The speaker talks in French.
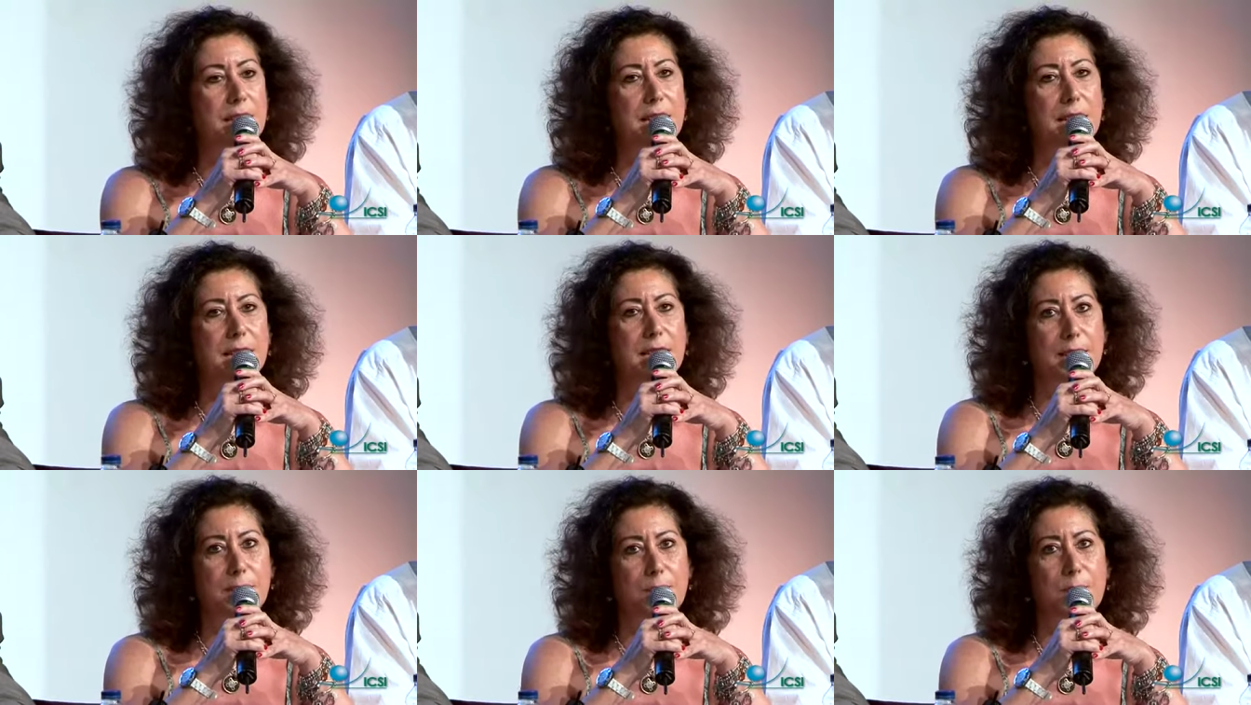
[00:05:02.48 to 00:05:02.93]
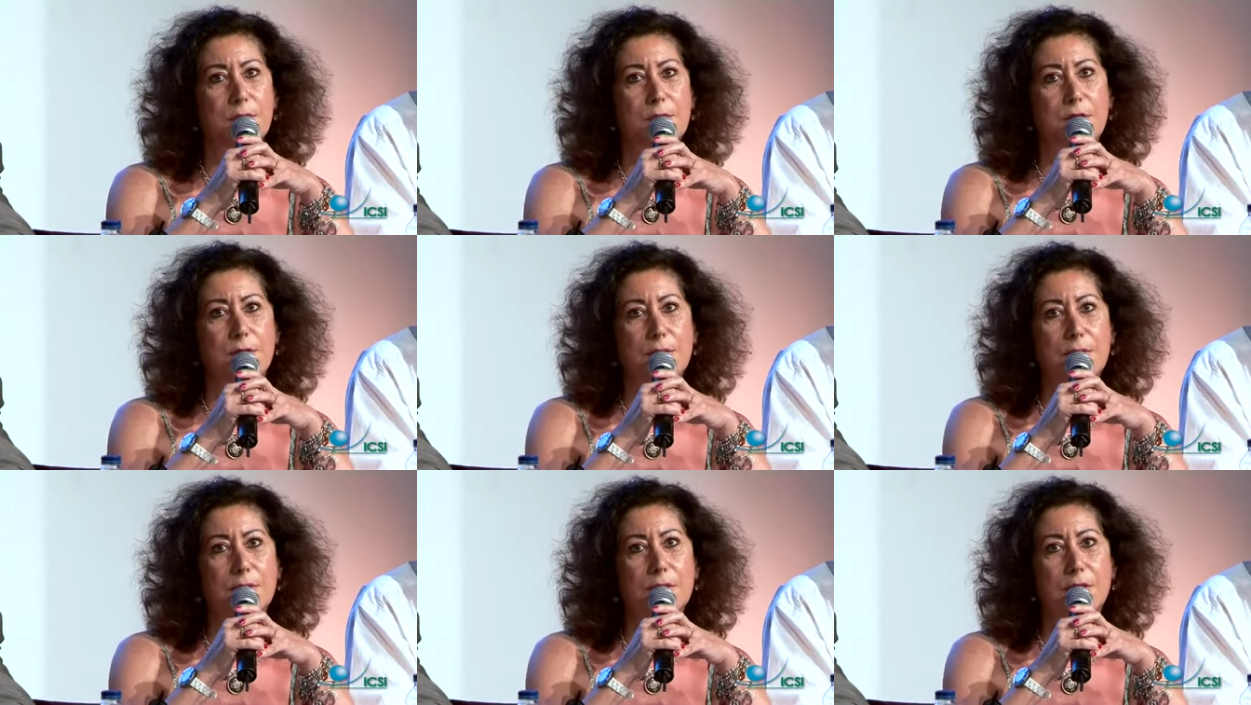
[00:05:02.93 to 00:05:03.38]
cette
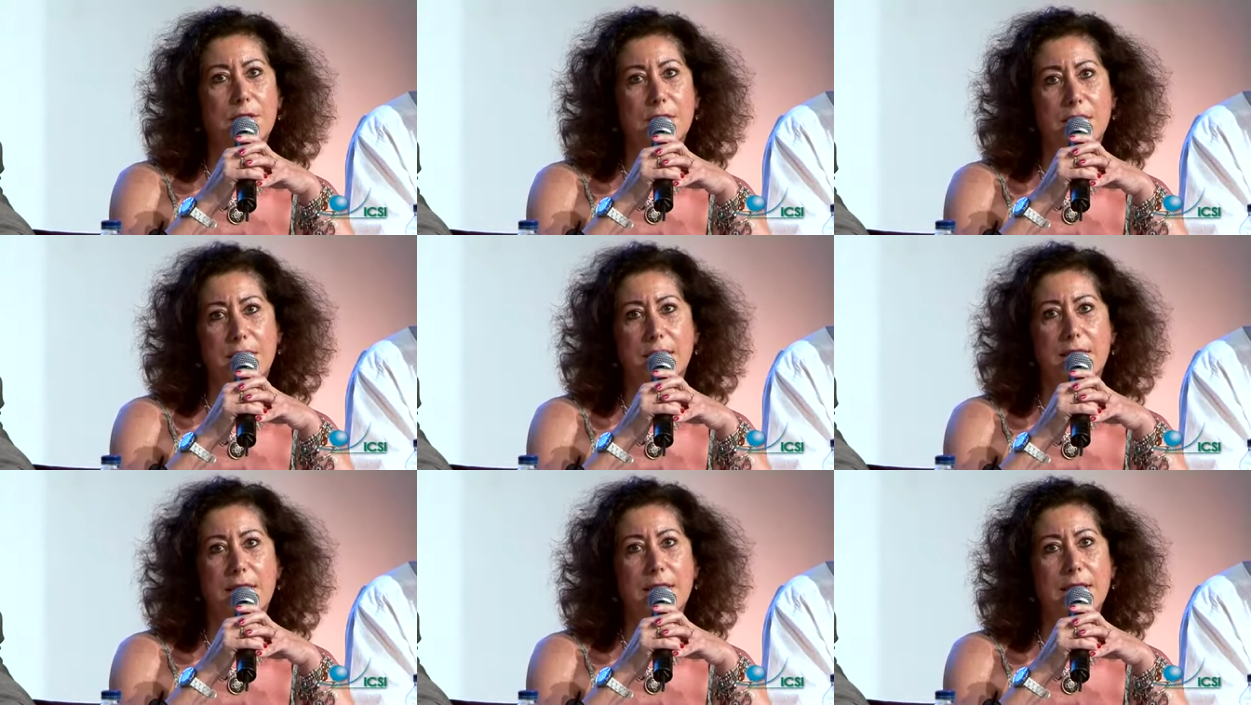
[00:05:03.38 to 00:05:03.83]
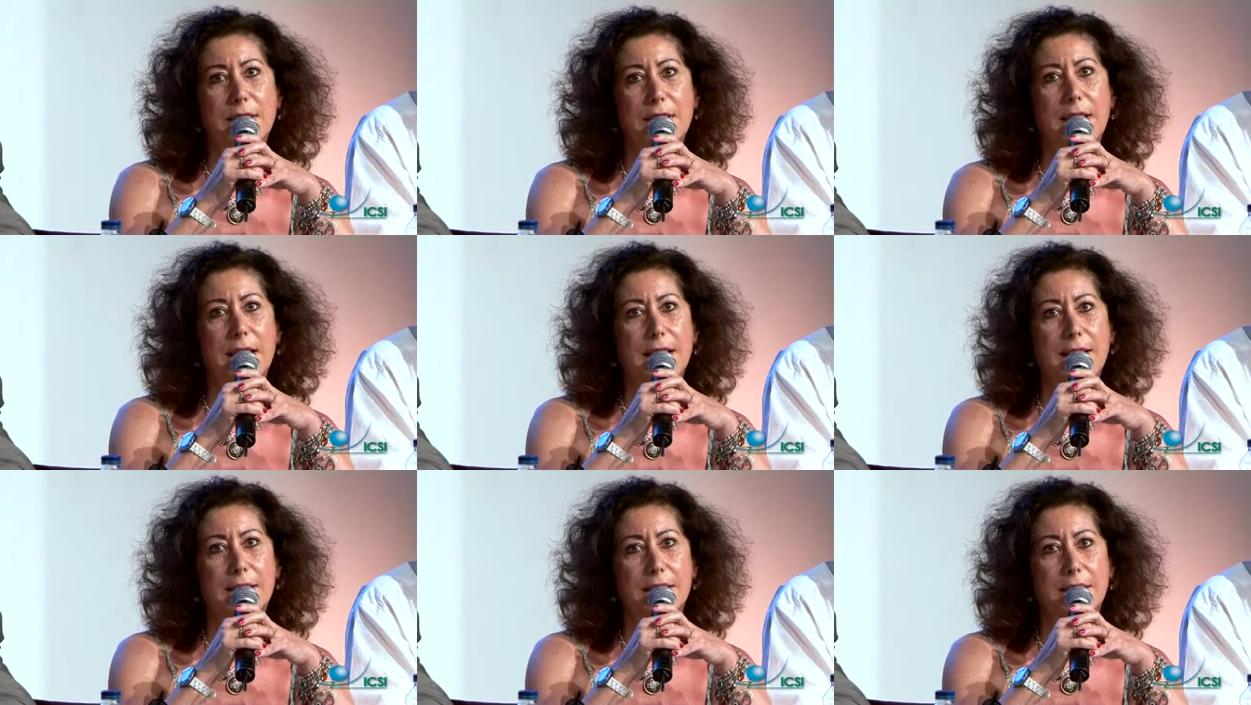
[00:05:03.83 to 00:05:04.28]
dimension quand elle était
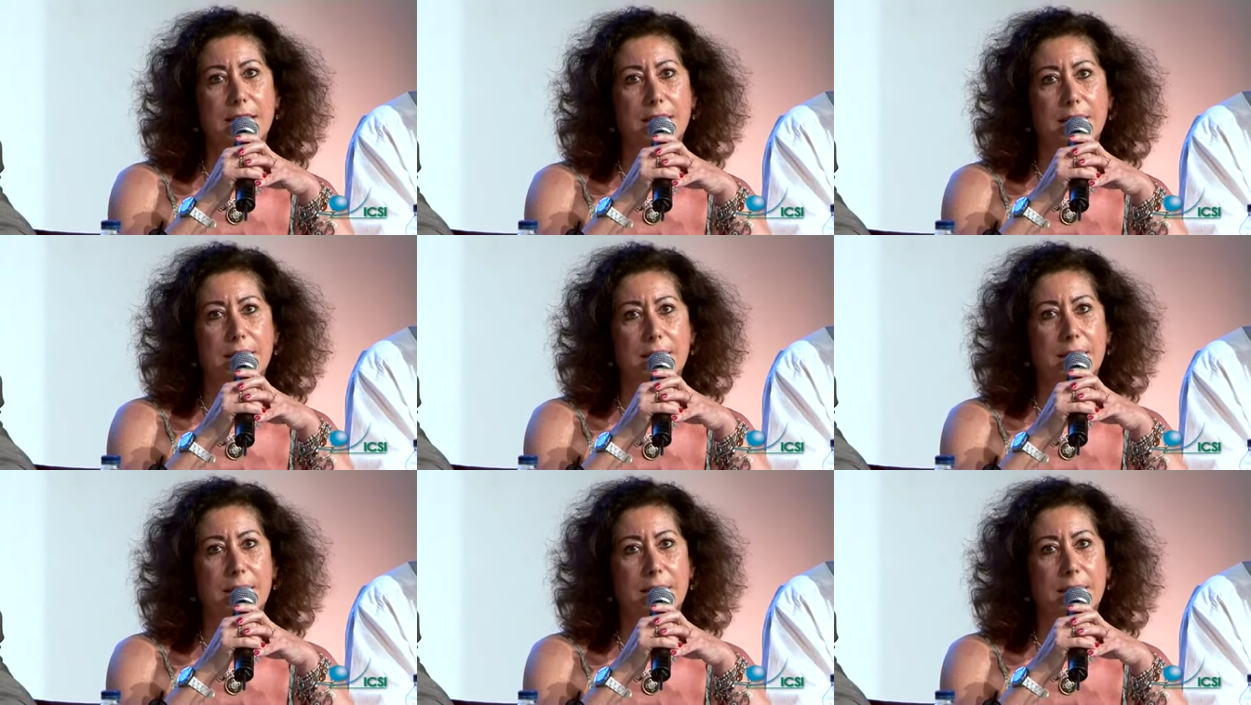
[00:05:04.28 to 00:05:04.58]
dégradée